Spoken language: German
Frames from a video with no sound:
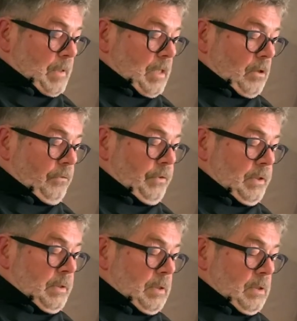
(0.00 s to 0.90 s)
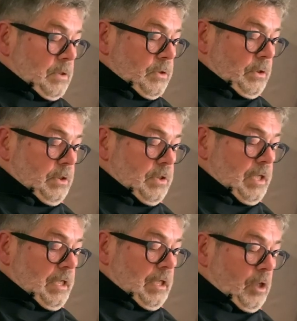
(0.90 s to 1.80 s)
Daraufhin sollte
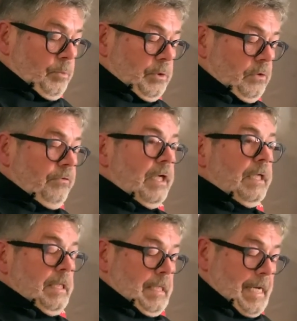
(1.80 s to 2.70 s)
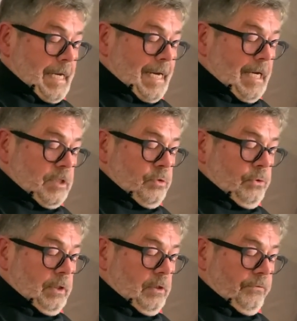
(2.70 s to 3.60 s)
sie enthauptet werden. Der
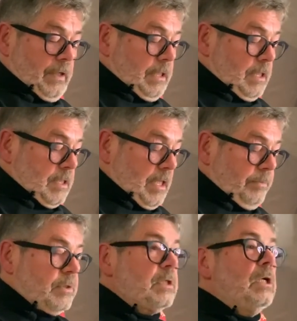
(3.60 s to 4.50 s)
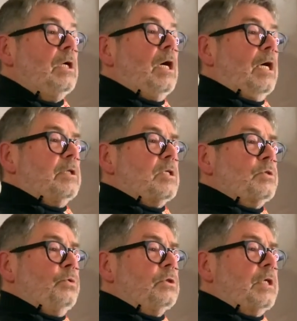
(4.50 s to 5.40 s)
rachsüchtige Vater selbst hat
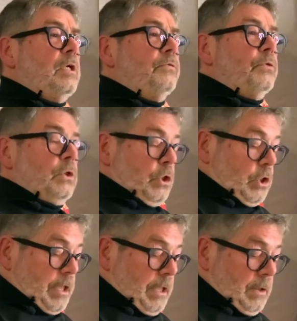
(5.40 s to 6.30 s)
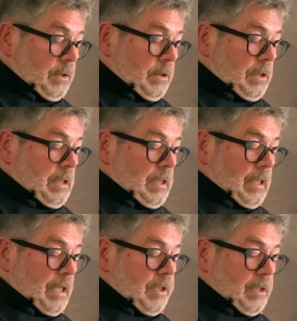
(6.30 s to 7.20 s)
das Urteil vollstreckt,
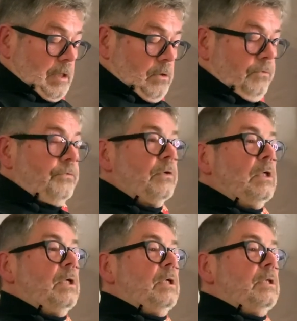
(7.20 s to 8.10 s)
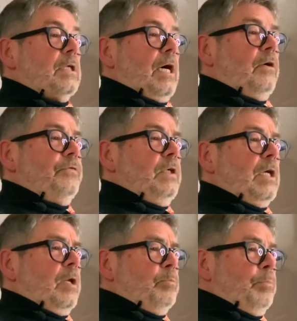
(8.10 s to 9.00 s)
gleich darauf traf
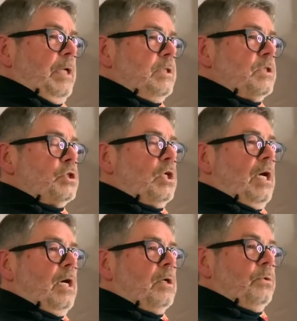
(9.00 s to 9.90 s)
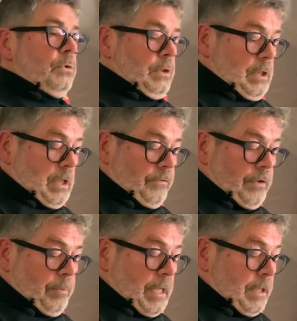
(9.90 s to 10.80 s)
ihn ein Blitzschlag und er
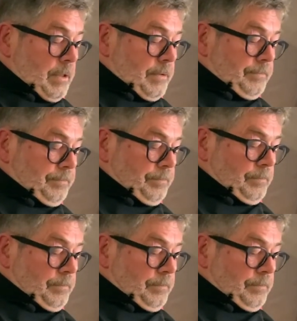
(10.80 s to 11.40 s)
verbrannte.